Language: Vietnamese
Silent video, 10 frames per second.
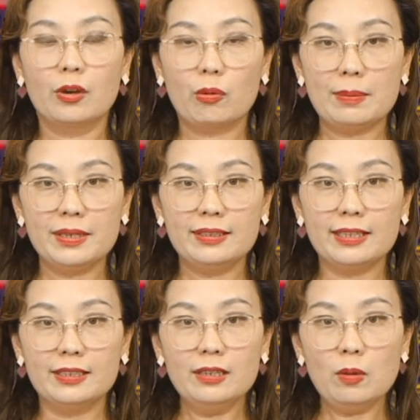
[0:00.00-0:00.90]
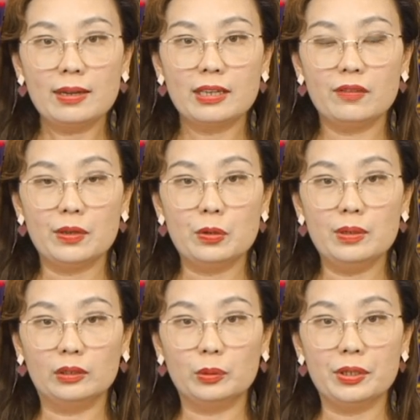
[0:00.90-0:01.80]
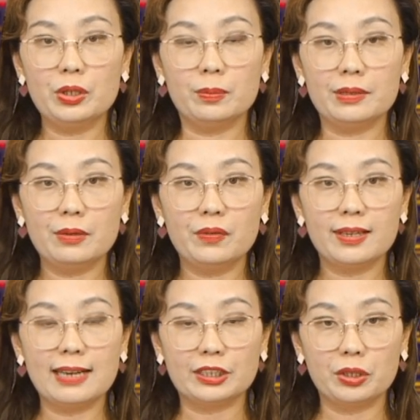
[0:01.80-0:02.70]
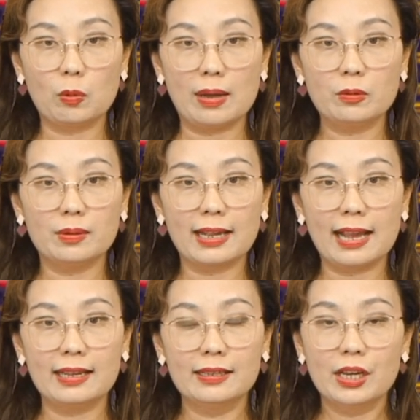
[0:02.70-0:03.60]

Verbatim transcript: Kremlin chỉ trích Hoa Kỳ về nỗ lực tuyển dụng nhân viên đại sứ quán của Nga.